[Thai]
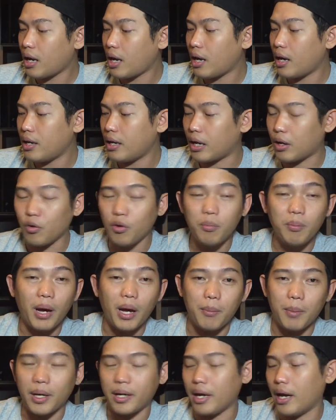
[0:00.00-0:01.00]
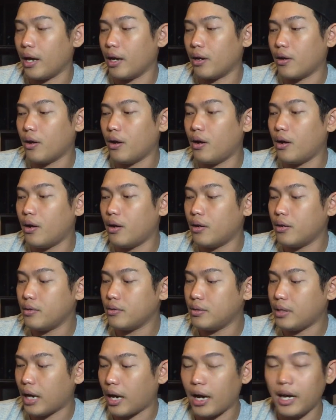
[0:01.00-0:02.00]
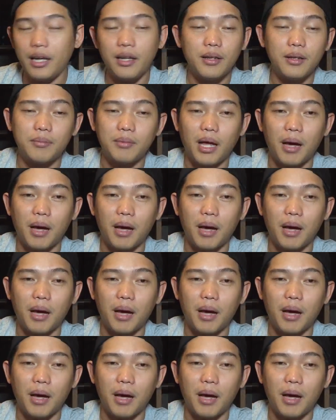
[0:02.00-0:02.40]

ถ้าเด็กรุ่นใหม่มาแข่งก็อยากให้